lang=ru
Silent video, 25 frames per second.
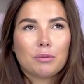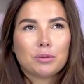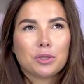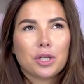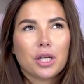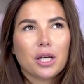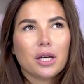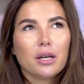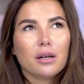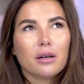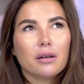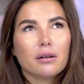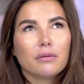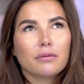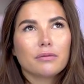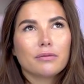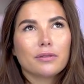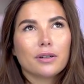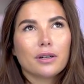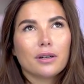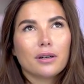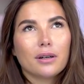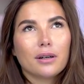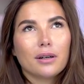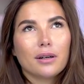вообще
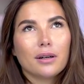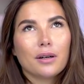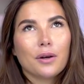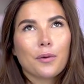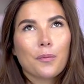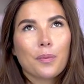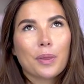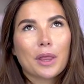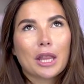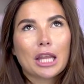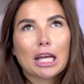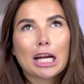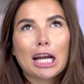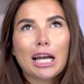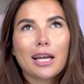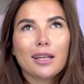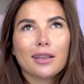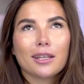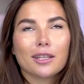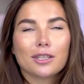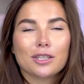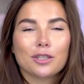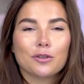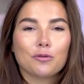в трендах